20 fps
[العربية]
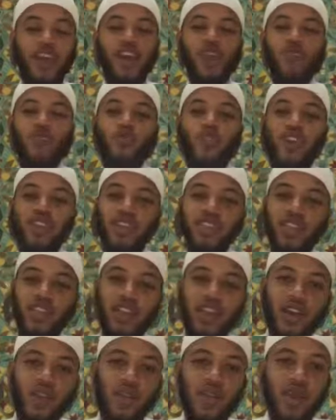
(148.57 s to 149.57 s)
أن يفرج
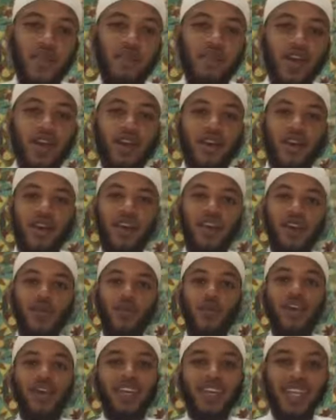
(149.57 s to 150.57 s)
الله همه
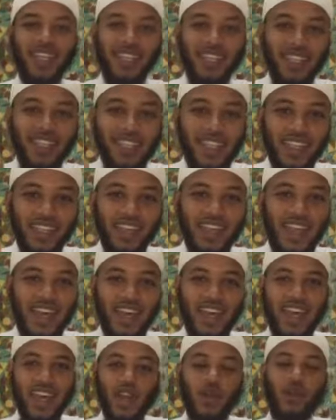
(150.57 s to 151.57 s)
وأن يقضي دينه
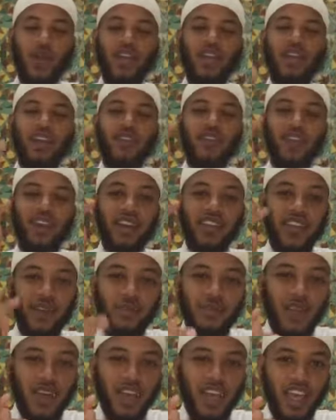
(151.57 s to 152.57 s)
وأن يغفر
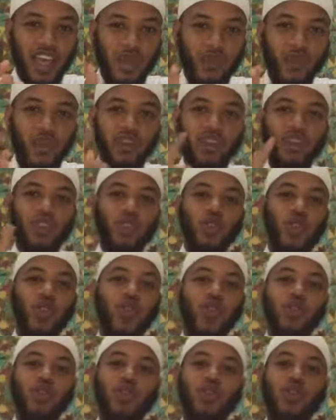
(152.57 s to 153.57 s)
ذنبه وأن
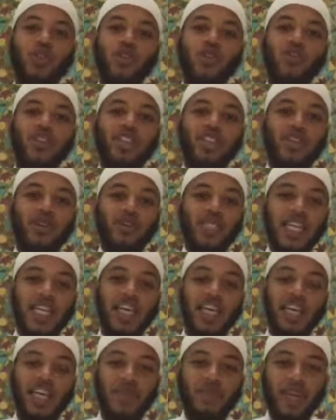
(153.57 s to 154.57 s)
يرزقه الله الفردوس
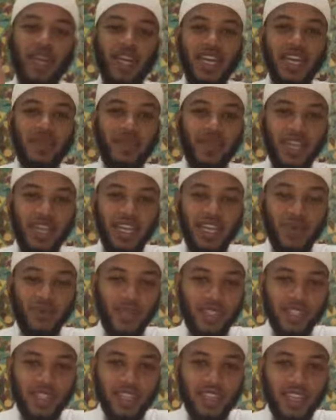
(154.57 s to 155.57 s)
الأعلى مع النبيين
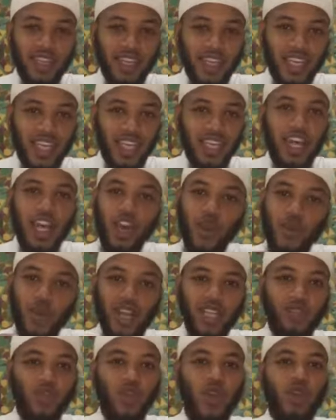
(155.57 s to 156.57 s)
والصديقين
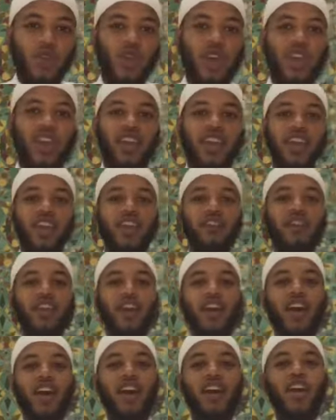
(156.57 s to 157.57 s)
وحسن أولئك
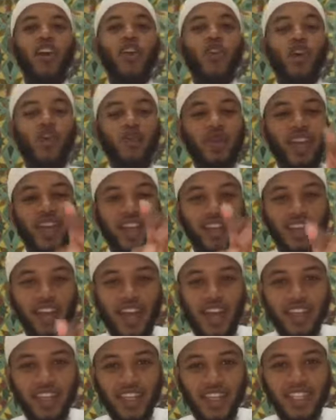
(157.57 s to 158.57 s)
رفيقه وبهذا
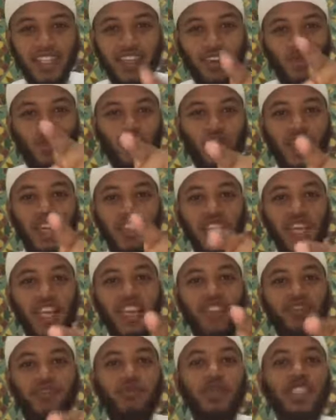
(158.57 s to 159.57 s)
الحديث يكون
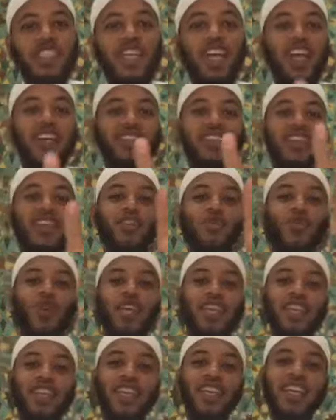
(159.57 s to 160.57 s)
كذلك في ميزان حسنات
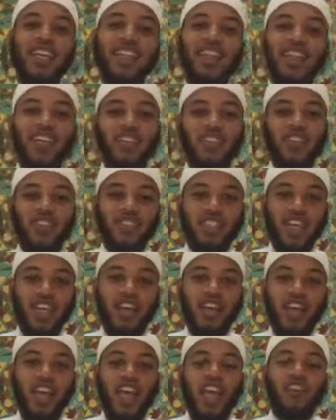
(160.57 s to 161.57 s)
والدك إذا نشرته
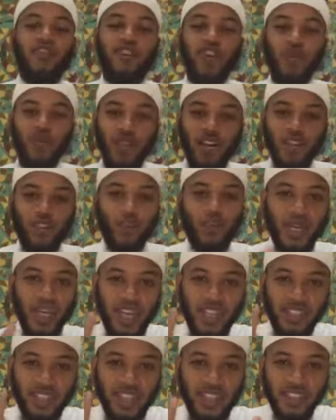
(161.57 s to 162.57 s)
فالولد من
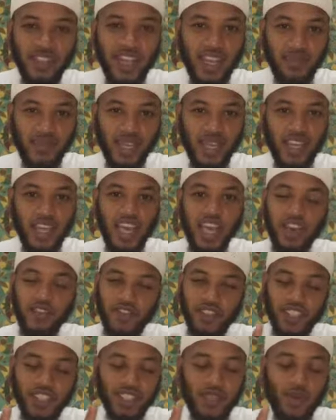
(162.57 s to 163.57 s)
حسنة أبيه
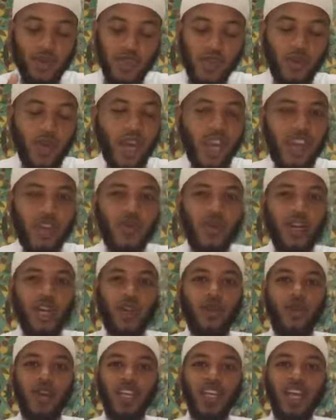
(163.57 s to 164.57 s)
فتزودوا يا أيها
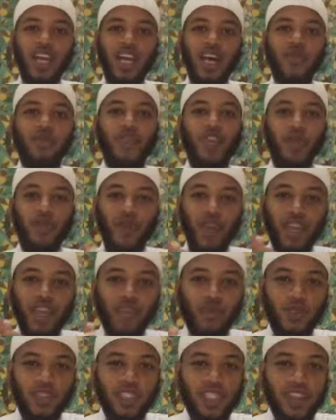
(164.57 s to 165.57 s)
الإخوة الكرام
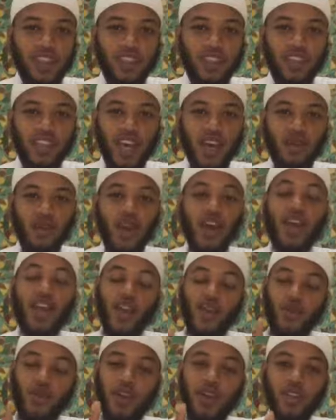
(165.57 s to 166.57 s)
وخير الزاد التقوى
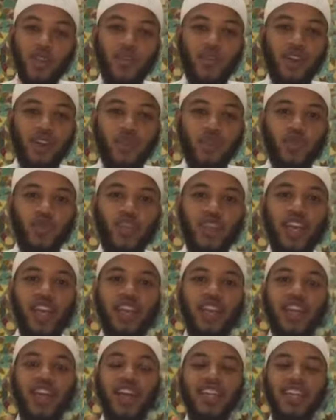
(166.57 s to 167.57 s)
ولا تفرطوا في
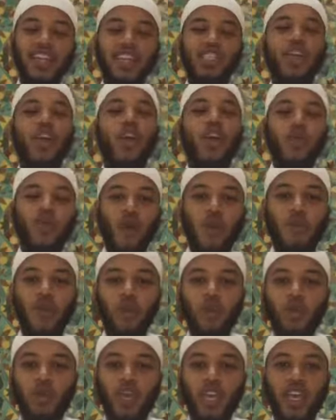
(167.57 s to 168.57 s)
هذا الحديث
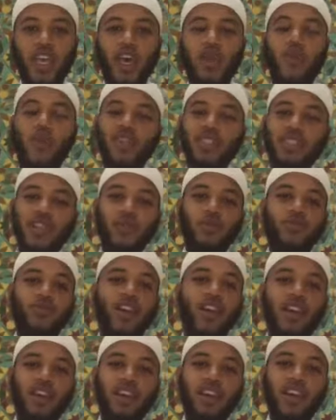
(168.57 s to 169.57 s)
واعملوا به وأسأل
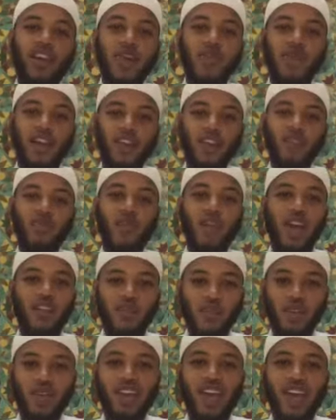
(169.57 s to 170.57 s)
الله لنا ولكم
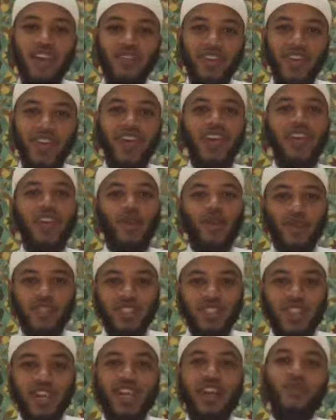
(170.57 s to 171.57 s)
العفو والعافية
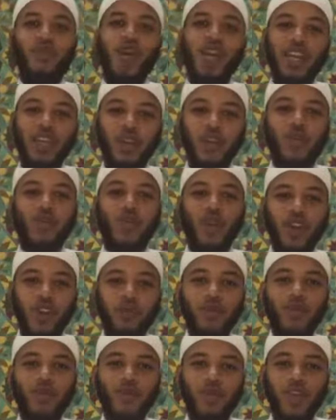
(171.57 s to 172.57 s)
والسلام عليكم
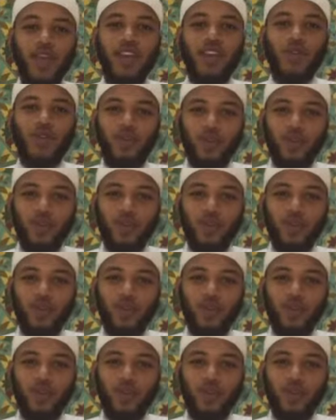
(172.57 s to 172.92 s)
ورحمة الله